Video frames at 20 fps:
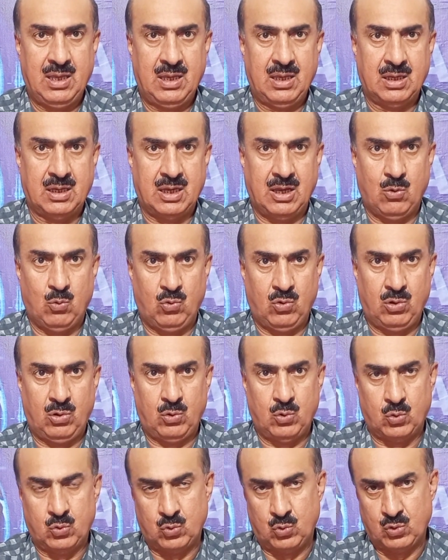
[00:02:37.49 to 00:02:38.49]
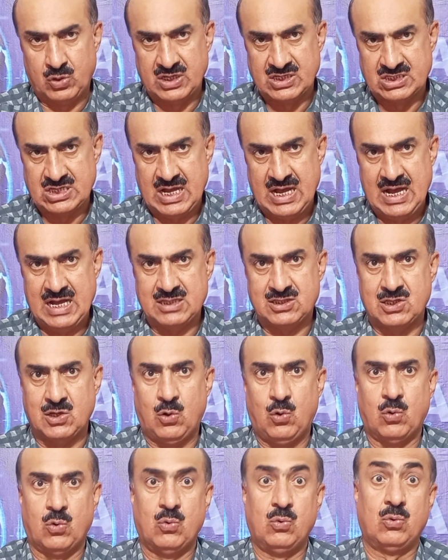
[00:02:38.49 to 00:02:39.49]
कि उन लोगों के साथ
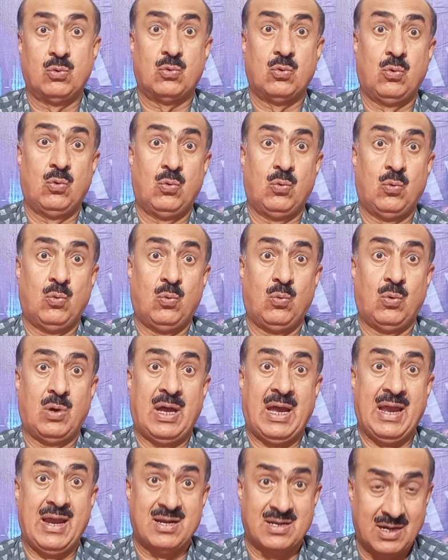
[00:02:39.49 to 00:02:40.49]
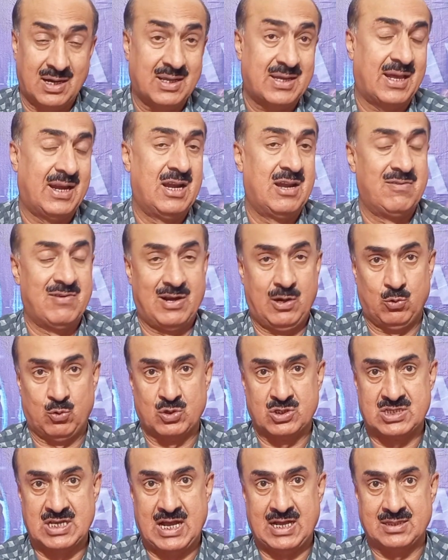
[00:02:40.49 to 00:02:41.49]
और उनको हैंडल करने वालों के
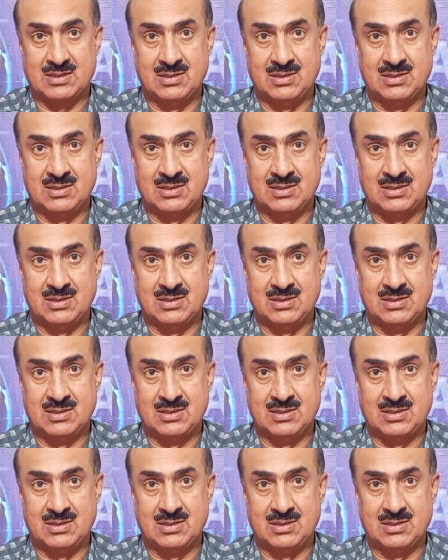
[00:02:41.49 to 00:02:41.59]
साथ